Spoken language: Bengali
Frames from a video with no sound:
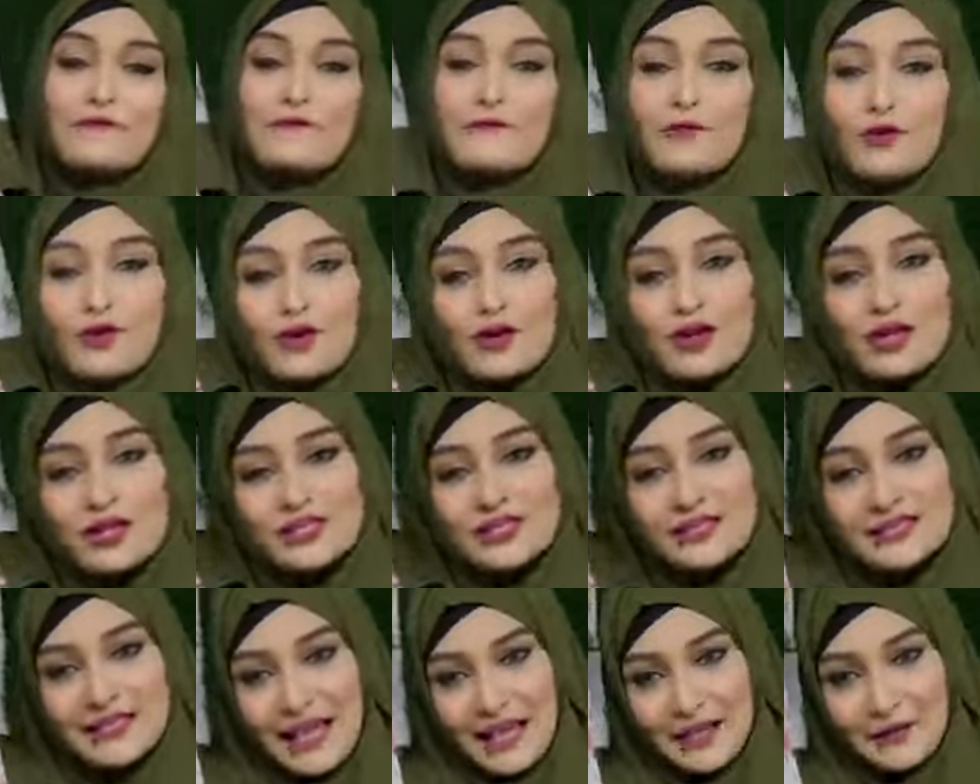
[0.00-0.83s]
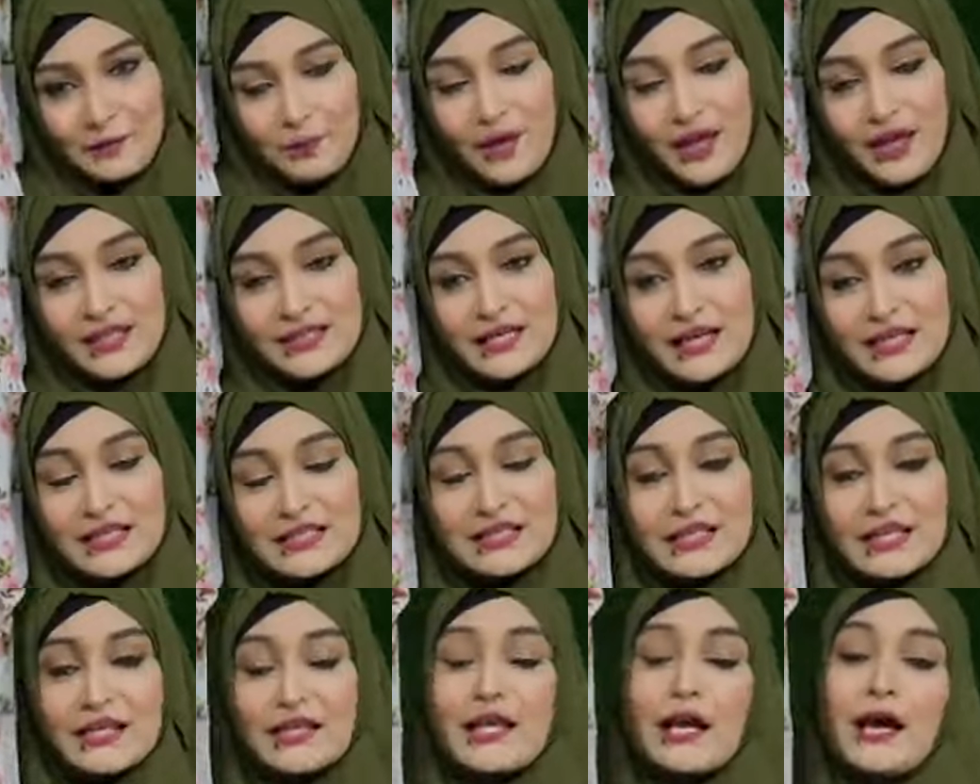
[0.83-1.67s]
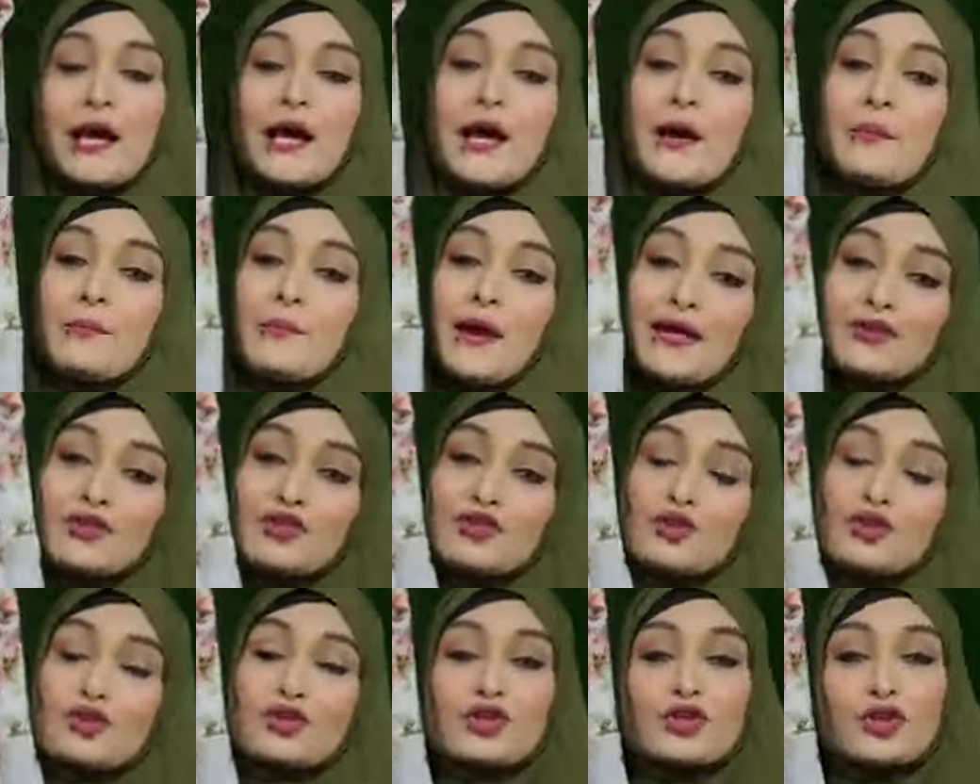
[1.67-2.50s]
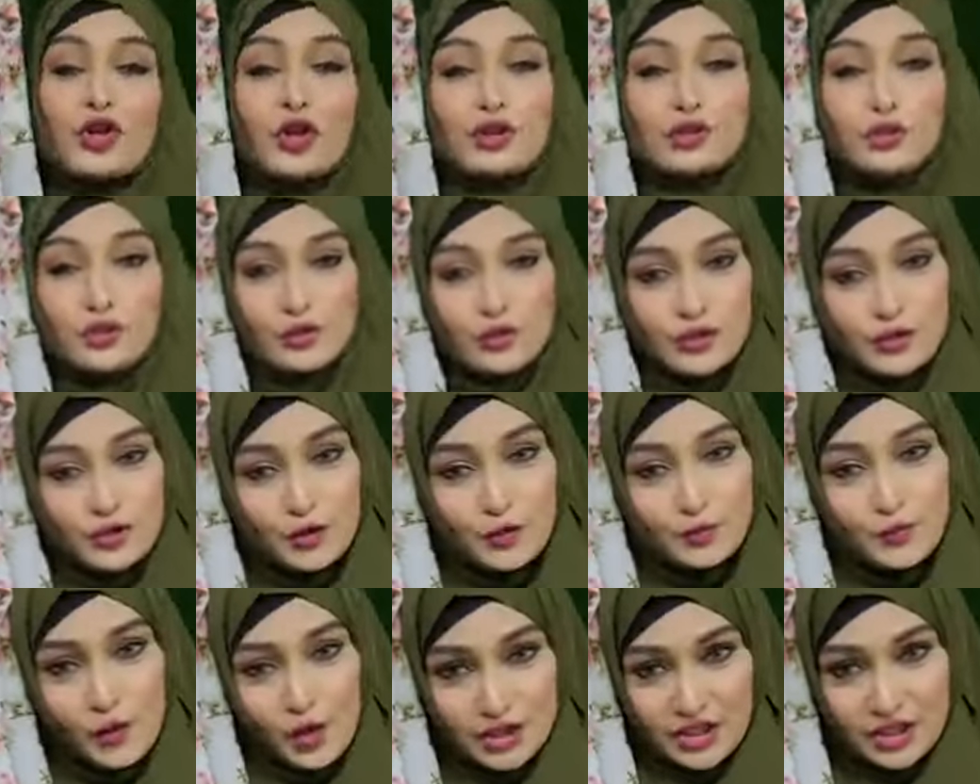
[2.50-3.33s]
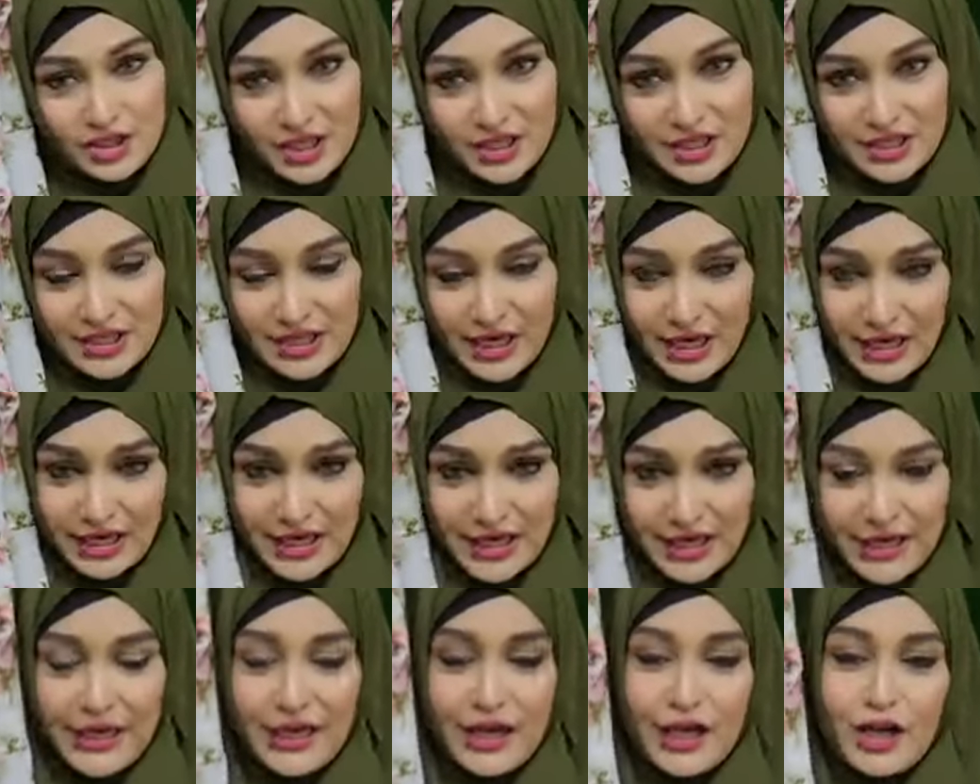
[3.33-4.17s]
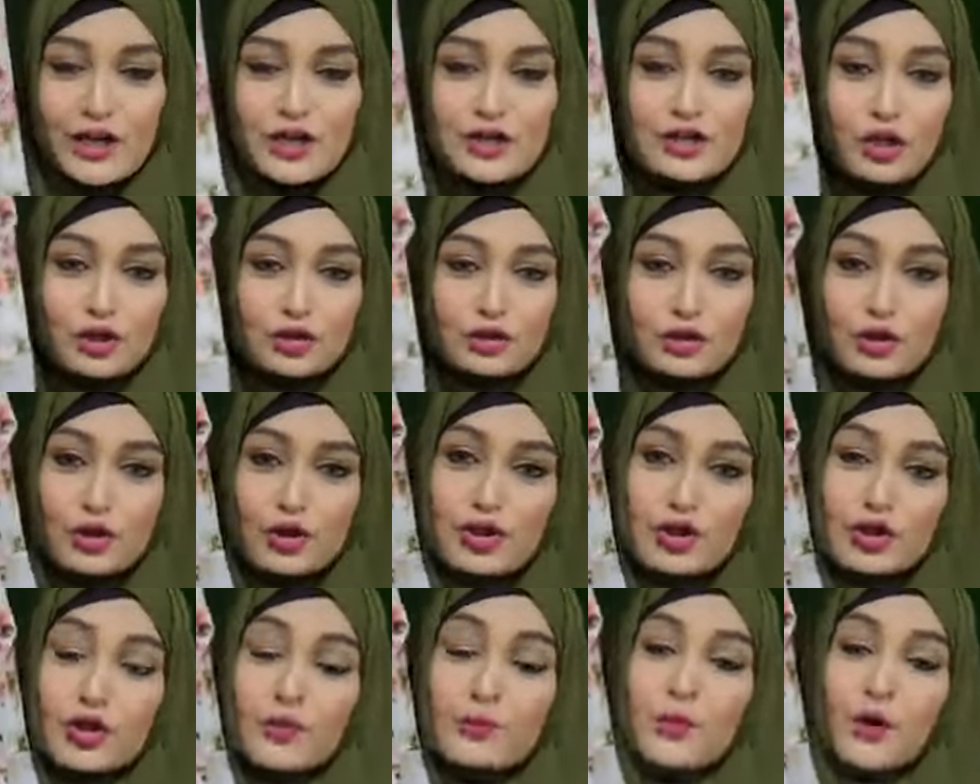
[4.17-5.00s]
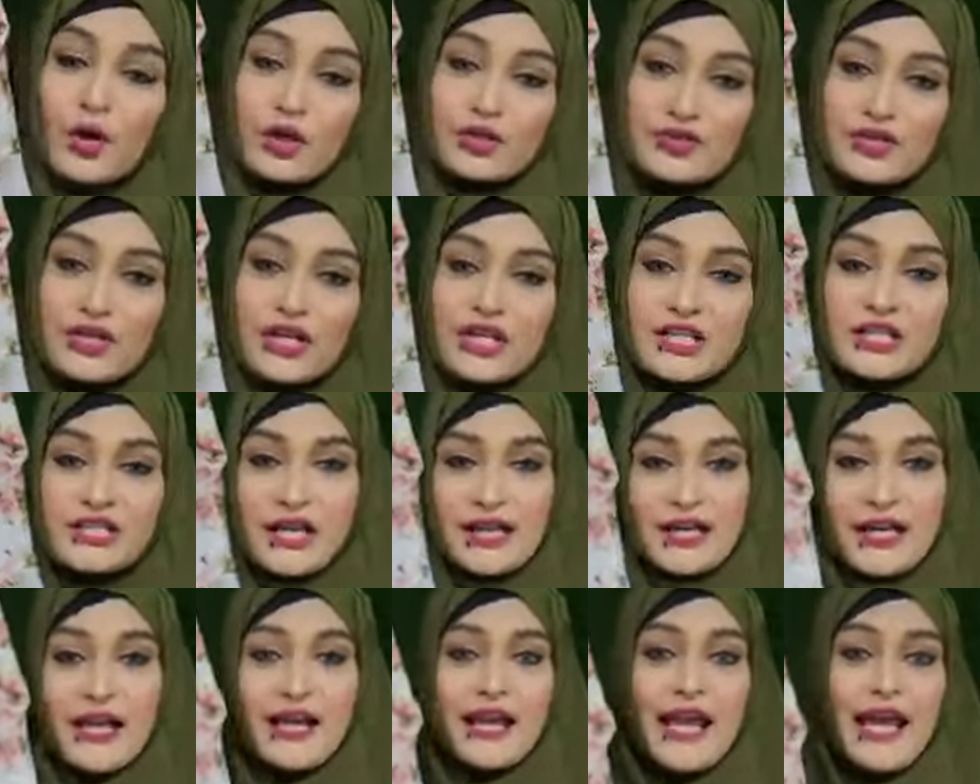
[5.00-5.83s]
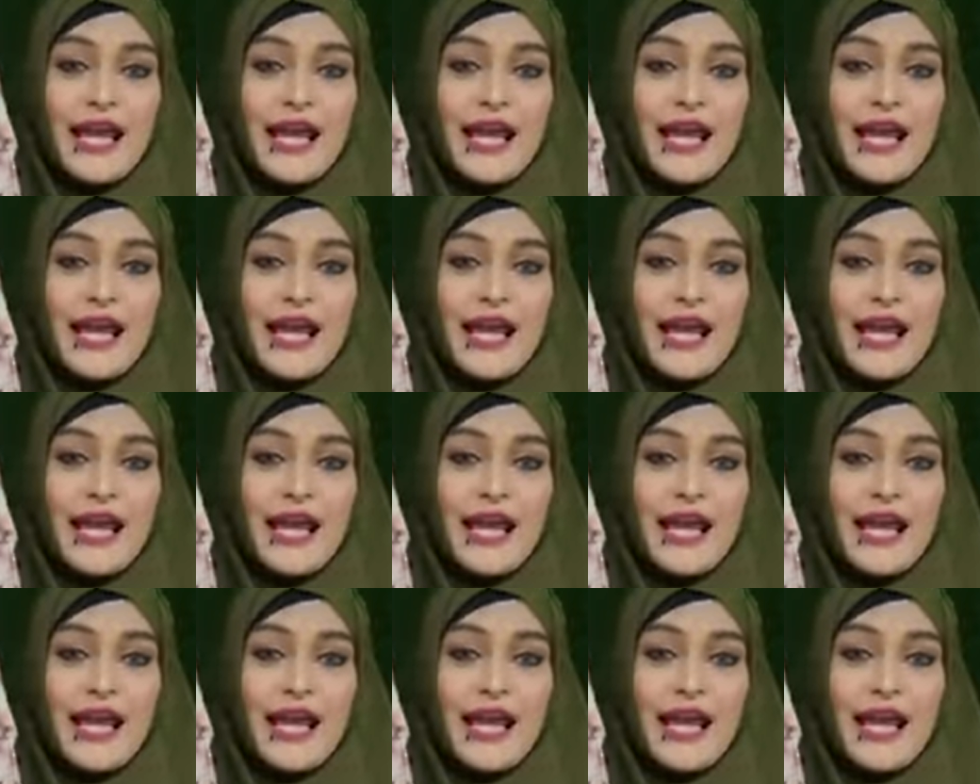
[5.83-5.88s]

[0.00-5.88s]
ফুল সেট পেয়ে যাচ্ছেন মাত্র সতেরোশো পঞ্চাশ টাকায় সতেরোশো পঞ্চাশ টাকায়